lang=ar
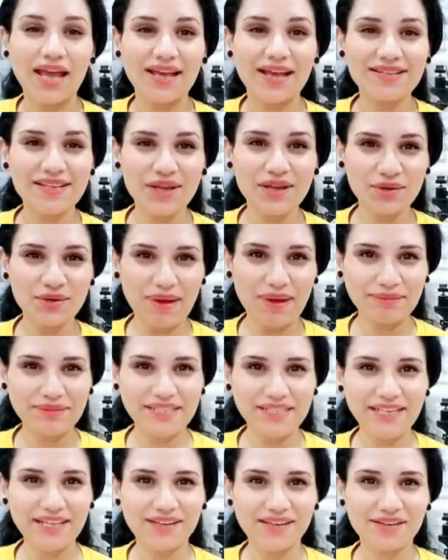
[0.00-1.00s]
ازيكم
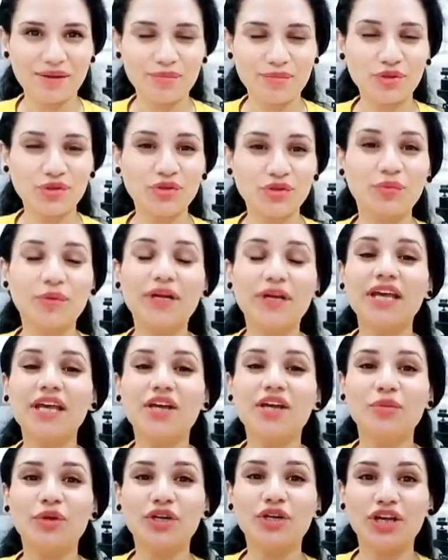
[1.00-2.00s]
عاملين ايه يا رب تكونوا
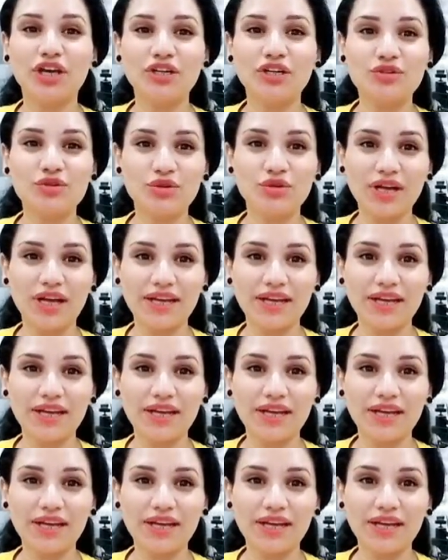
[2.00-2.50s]
بخير برج السور